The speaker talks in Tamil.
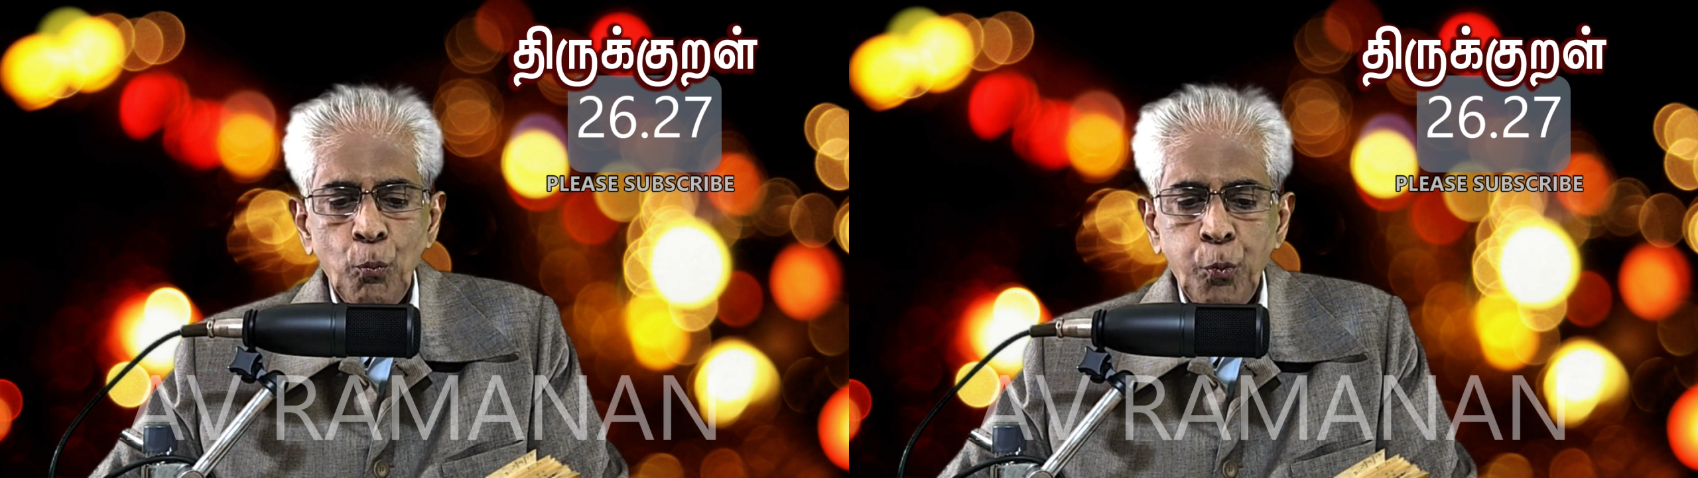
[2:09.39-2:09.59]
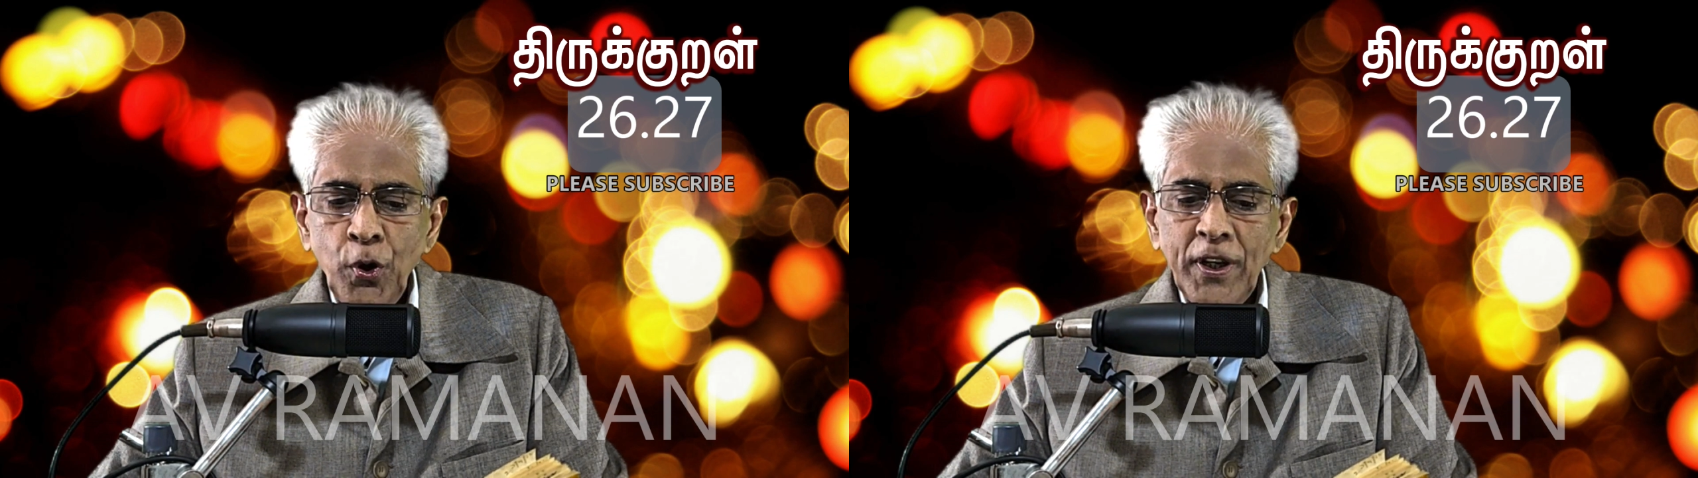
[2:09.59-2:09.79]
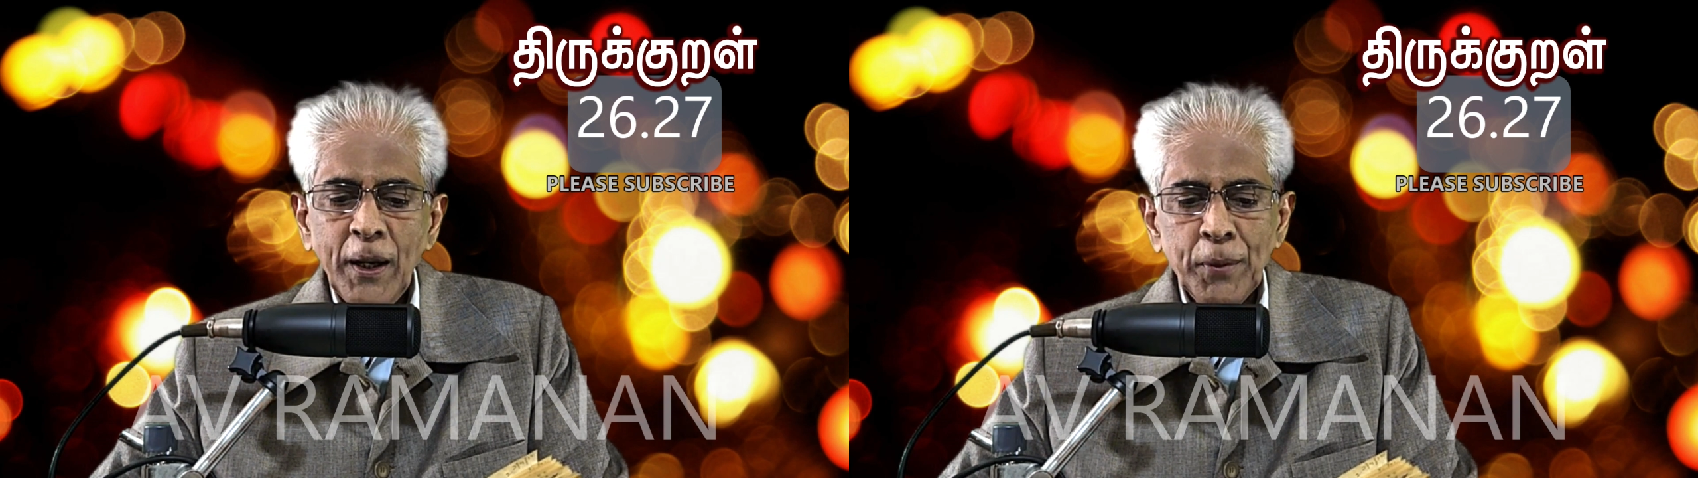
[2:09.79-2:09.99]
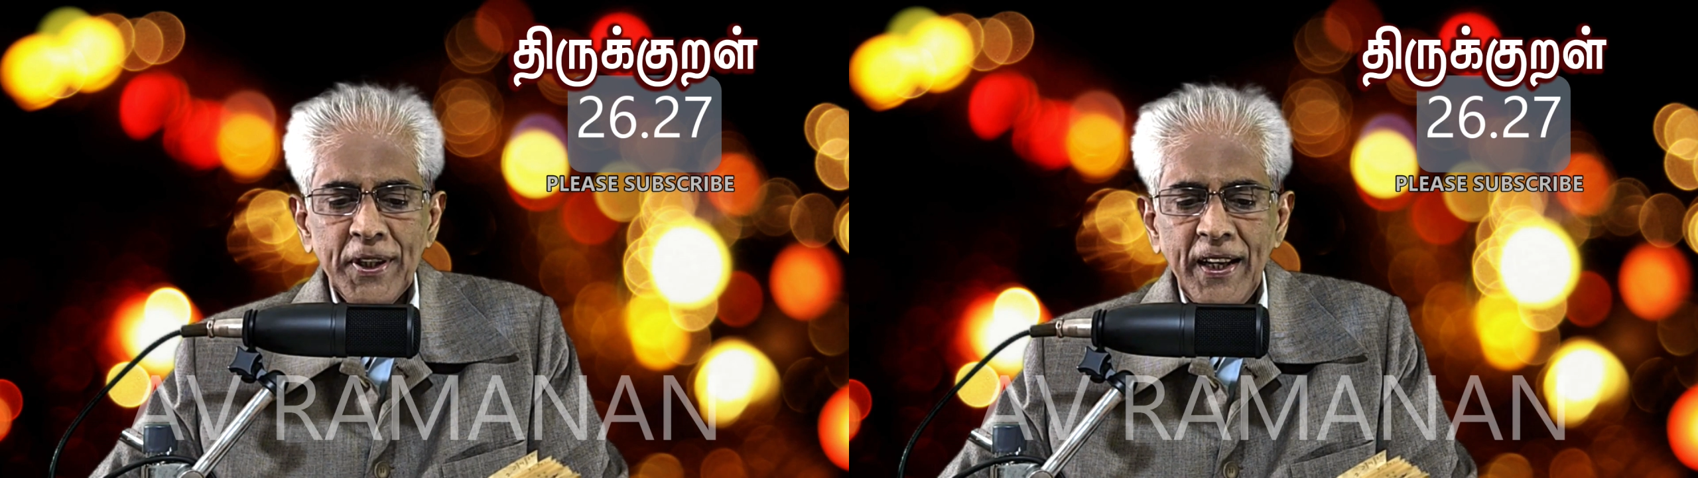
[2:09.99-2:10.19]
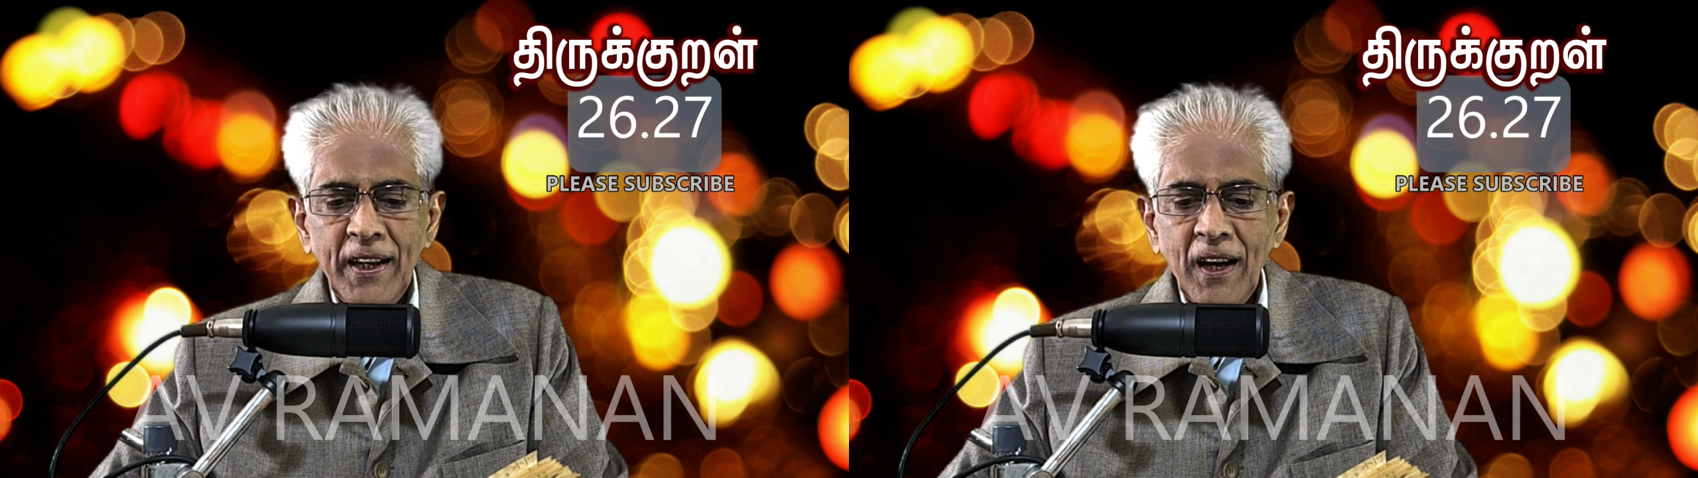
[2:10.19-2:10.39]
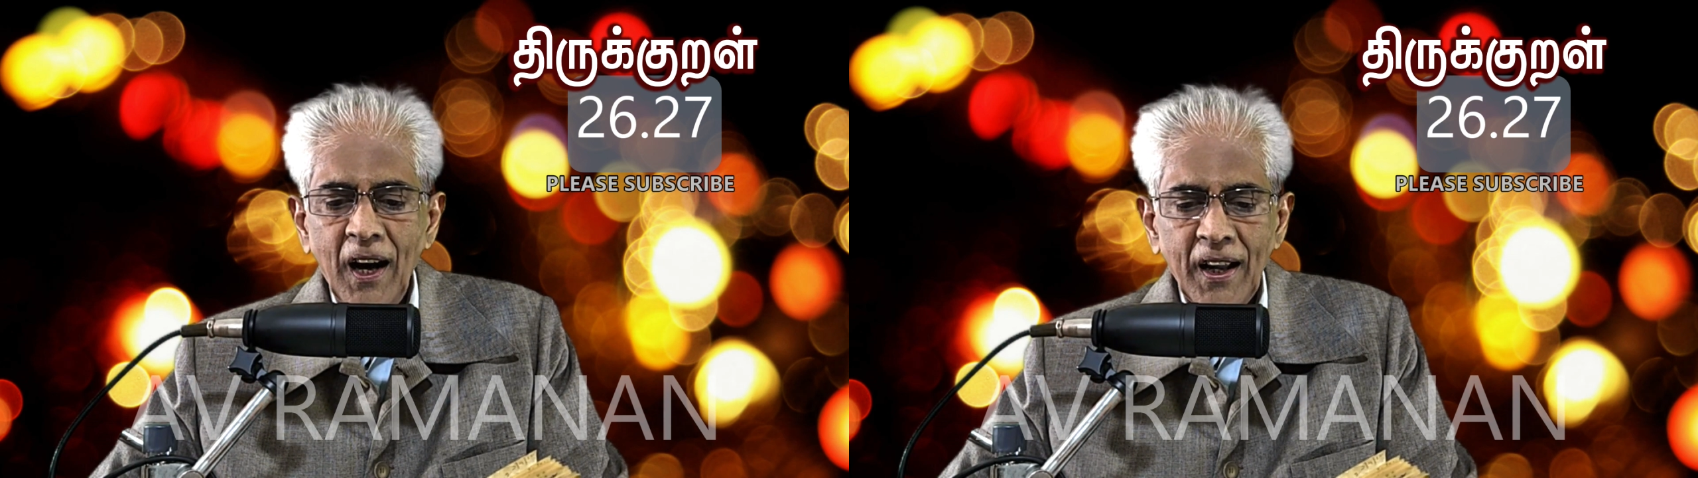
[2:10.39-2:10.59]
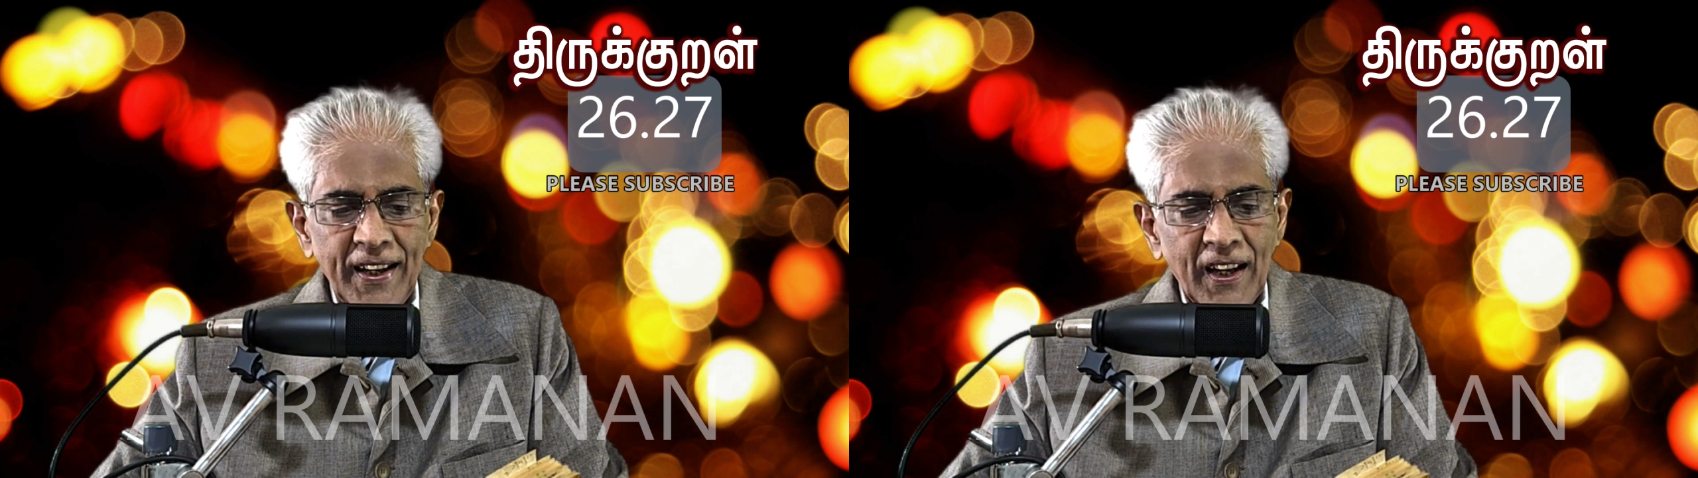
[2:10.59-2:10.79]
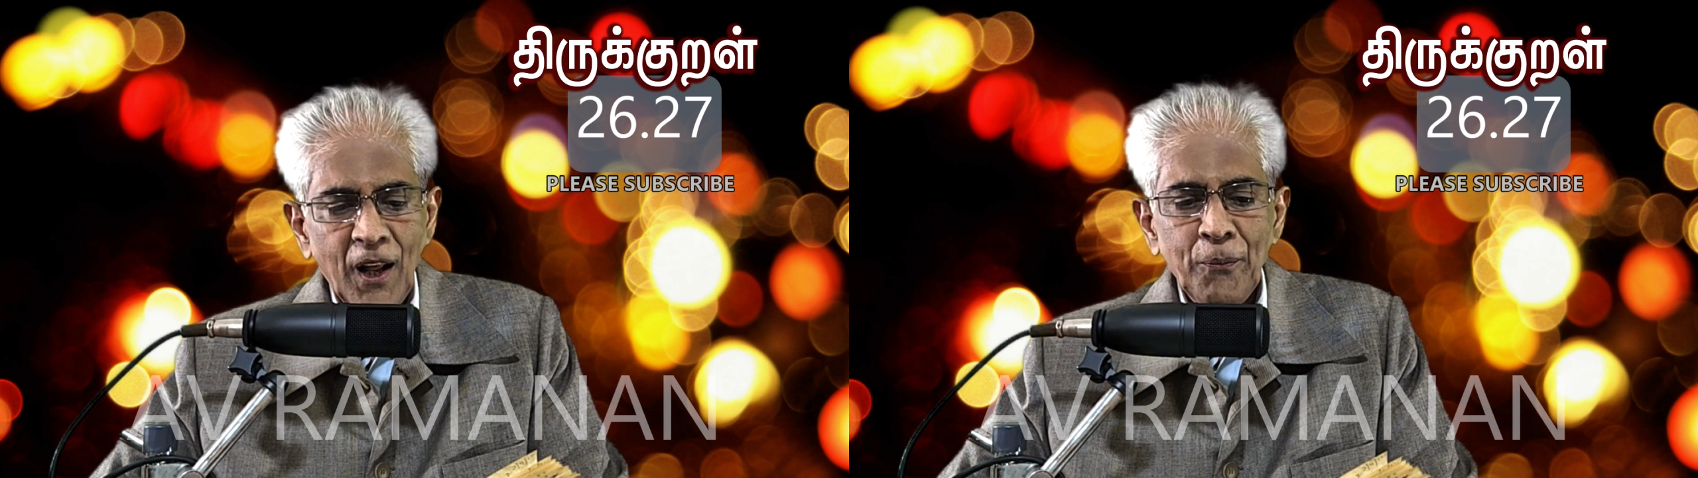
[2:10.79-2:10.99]
புண் என்பதை
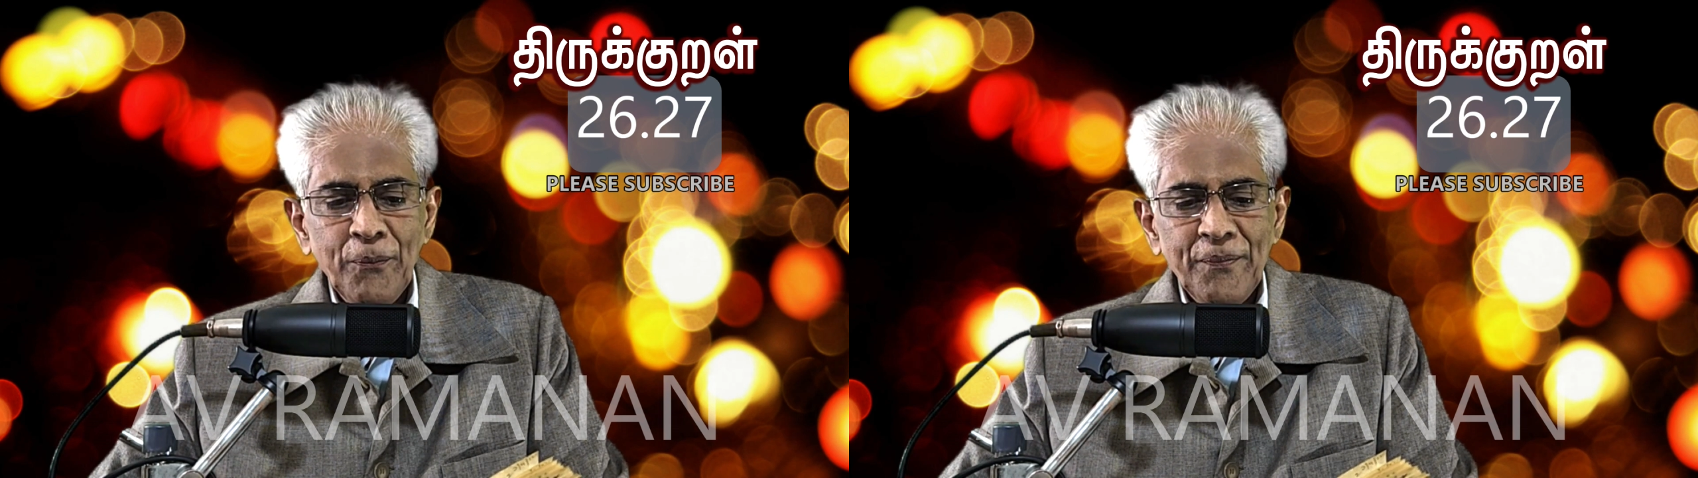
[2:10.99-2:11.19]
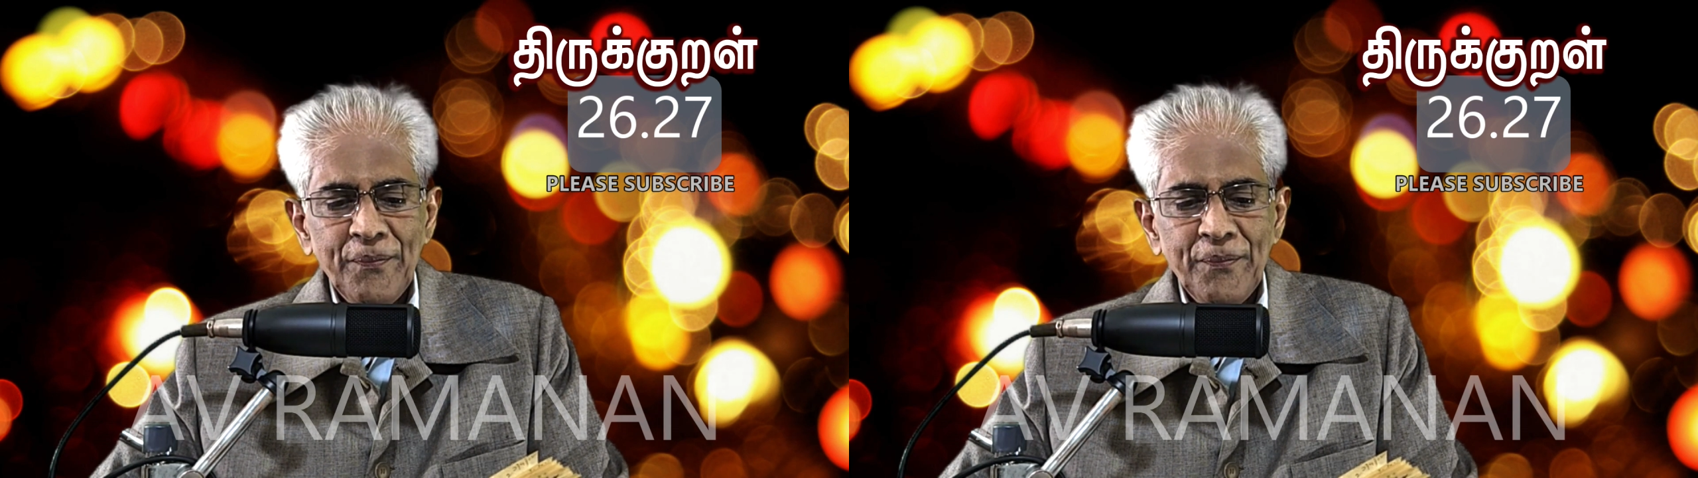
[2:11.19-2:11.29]
அறியலாம்